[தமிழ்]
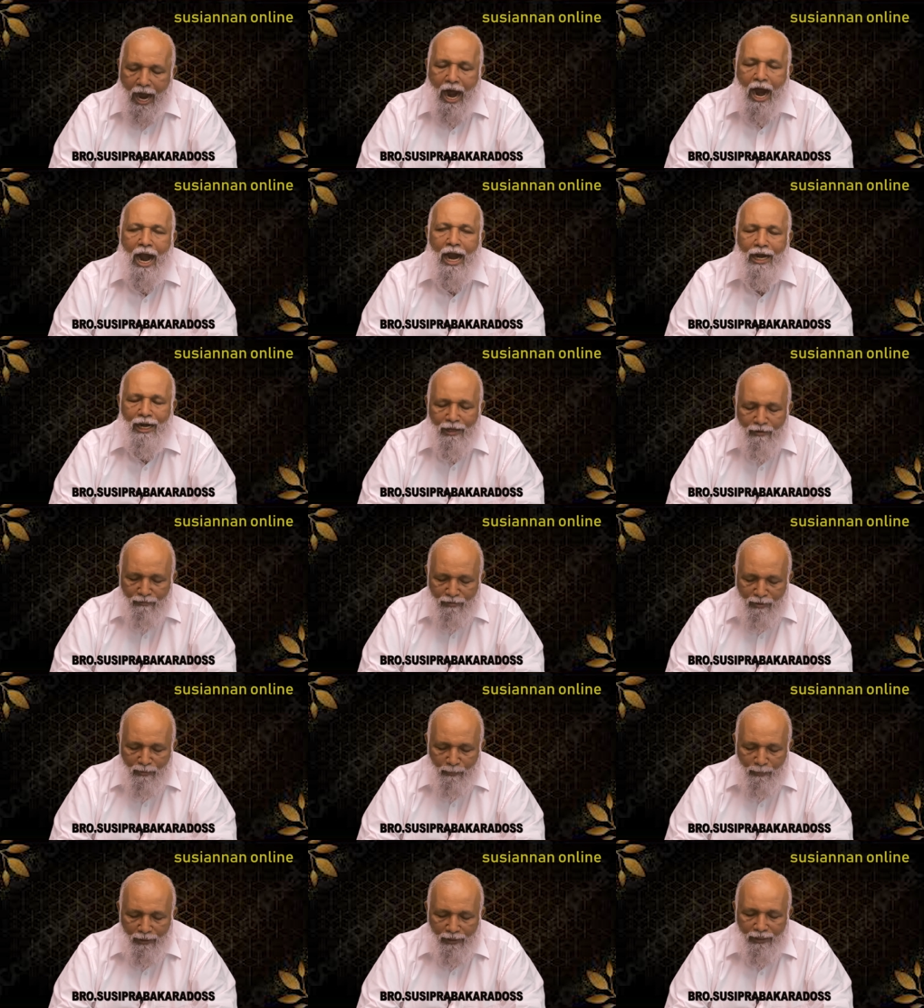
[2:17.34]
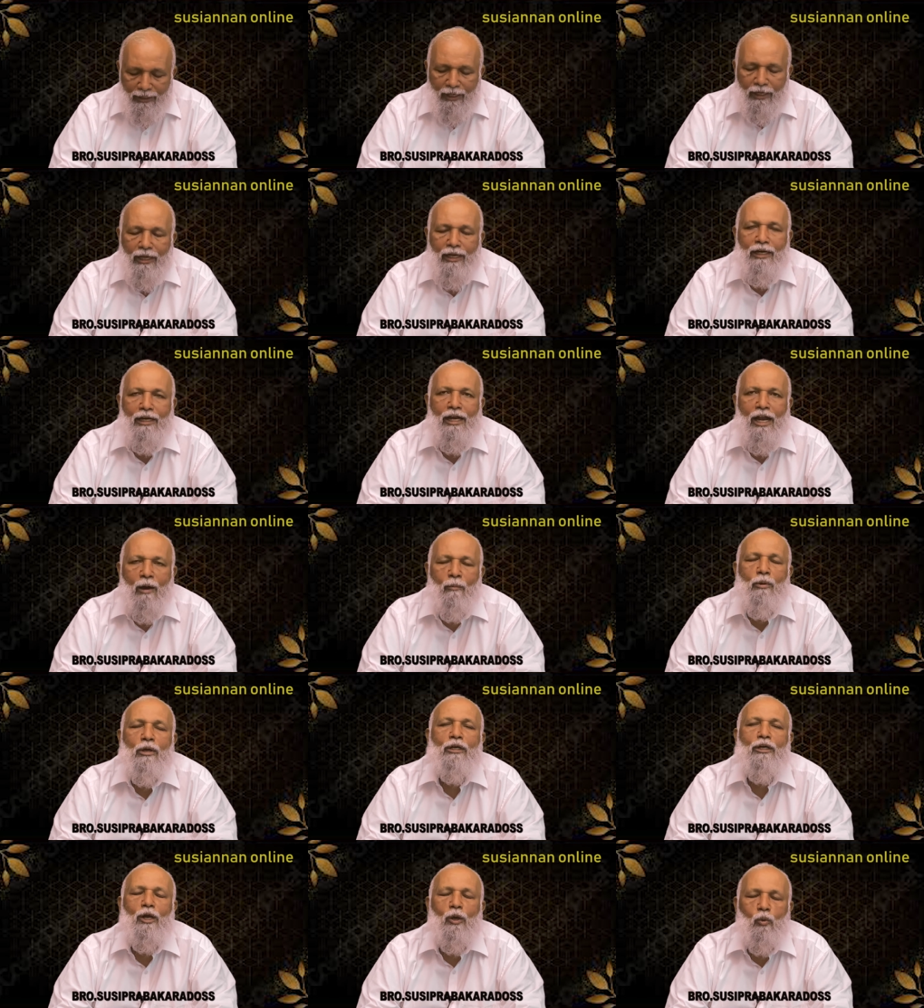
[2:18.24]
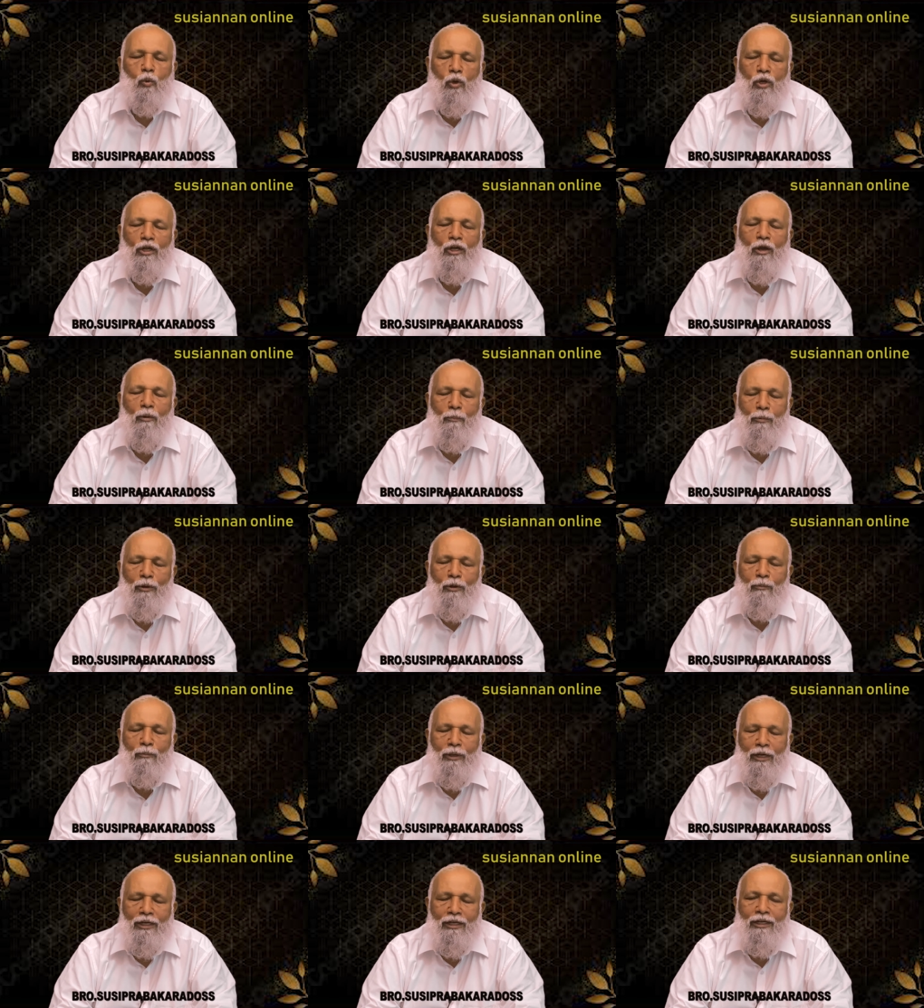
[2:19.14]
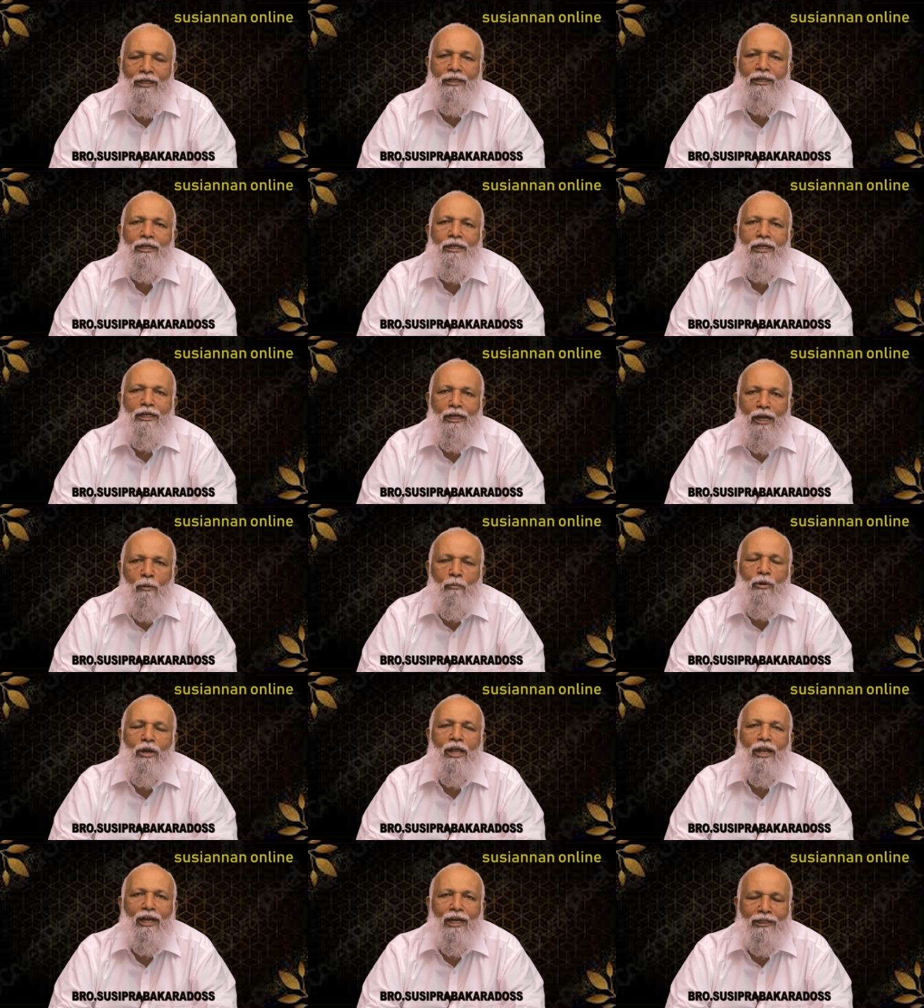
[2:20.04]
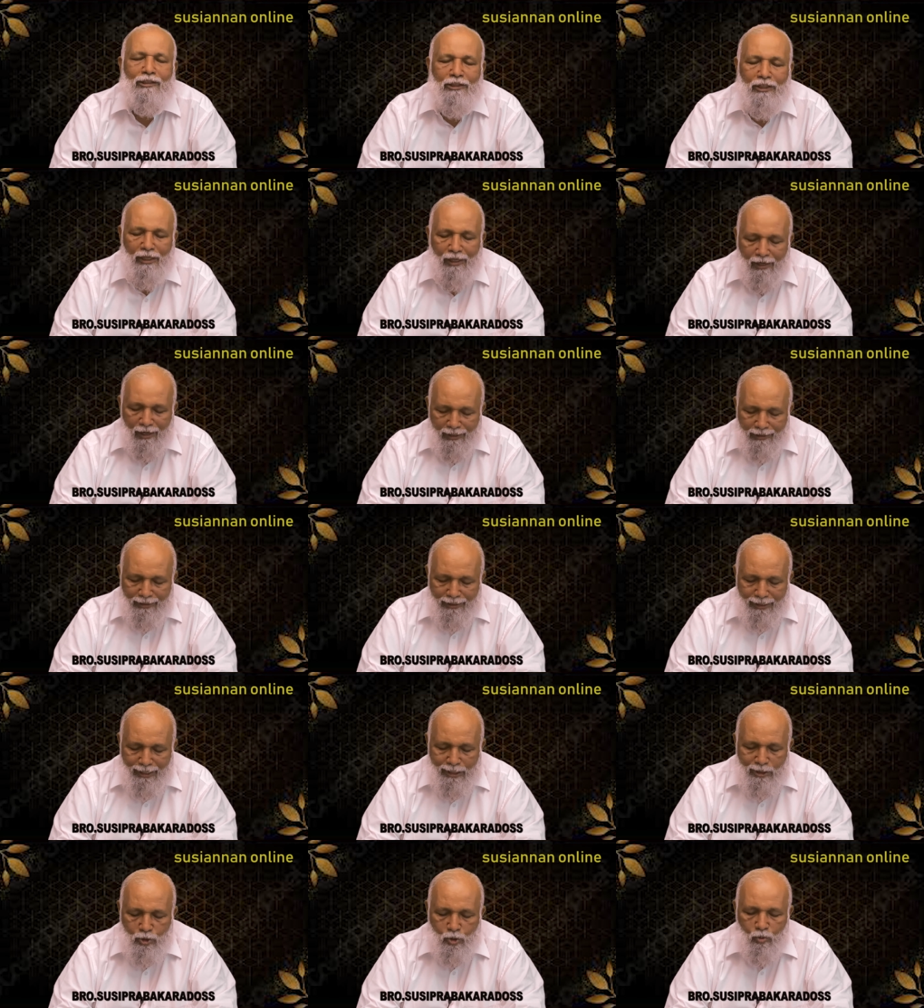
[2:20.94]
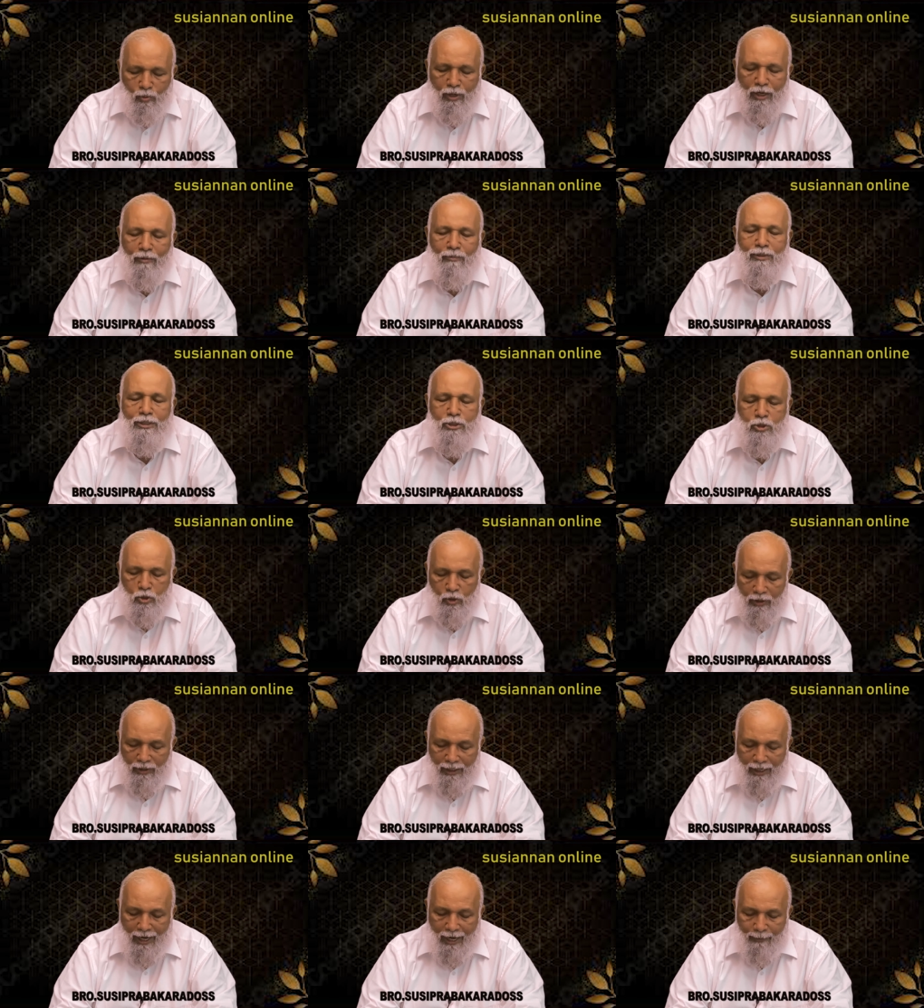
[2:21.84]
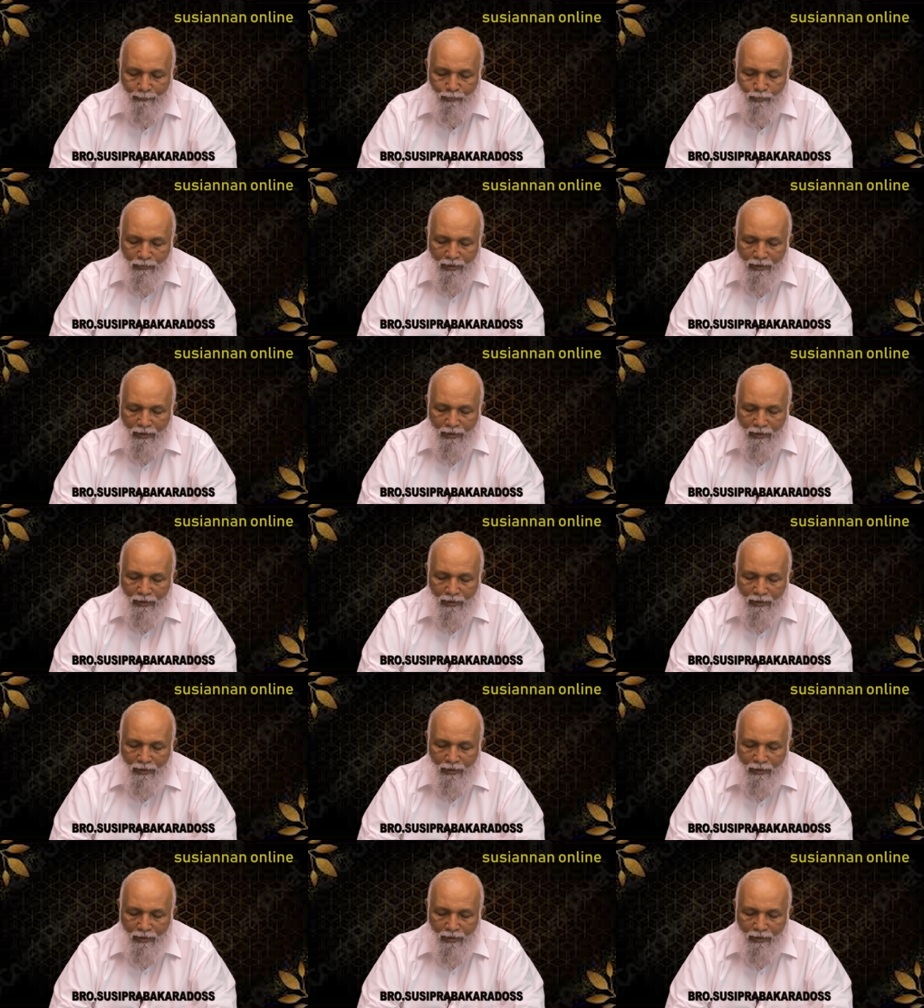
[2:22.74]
அளவின்படியே நமக்கு கொடுக்கப்படும் என்று நம்முடைய இரட்சகராகிய இயேசுவானவர் சொல்கிறார்